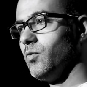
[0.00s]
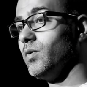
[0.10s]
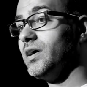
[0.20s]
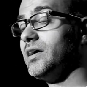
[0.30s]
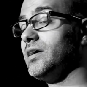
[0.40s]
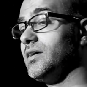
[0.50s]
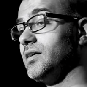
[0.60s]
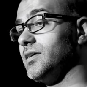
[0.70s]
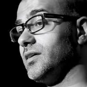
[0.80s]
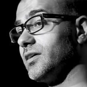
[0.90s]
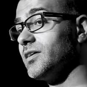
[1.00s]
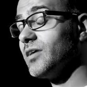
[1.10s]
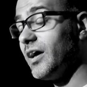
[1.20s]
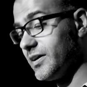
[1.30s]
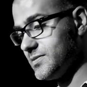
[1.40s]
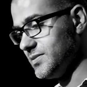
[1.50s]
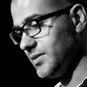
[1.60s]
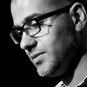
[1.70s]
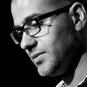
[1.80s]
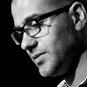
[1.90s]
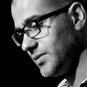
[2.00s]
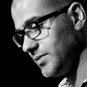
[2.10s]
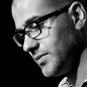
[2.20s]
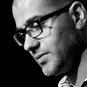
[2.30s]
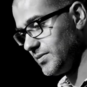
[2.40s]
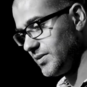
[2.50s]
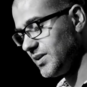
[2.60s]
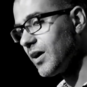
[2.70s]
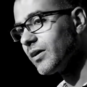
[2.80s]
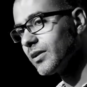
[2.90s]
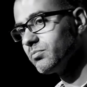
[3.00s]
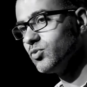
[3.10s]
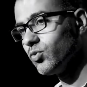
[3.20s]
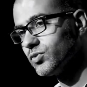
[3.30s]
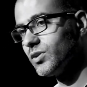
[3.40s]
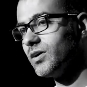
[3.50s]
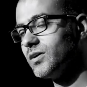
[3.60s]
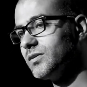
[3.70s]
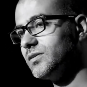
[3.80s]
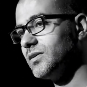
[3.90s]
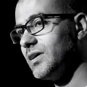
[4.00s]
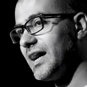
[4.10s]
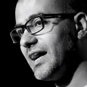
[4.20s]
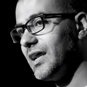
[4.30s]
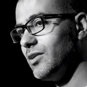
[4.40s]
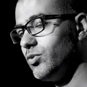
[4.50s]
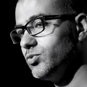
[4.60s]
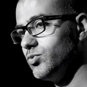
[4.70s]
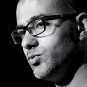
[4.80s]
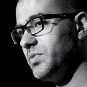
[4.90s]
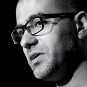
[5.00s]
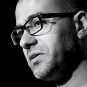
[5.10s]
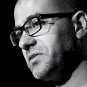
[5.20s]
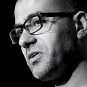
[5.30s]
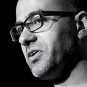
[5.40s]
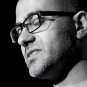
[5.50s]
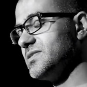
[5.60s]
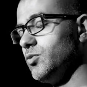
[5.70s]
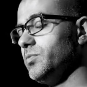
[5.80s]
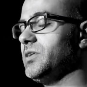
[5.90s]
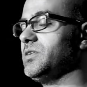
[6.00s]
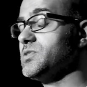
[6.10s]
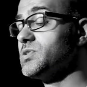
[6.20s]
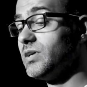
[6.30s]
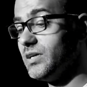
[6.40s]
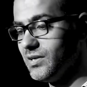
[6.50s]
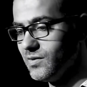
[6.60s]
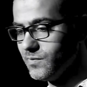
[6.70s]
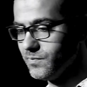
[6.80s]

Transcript: و قطاع غزة هي أقرب نقطة على الحدود بين قطاع غزة وبين إسرائيل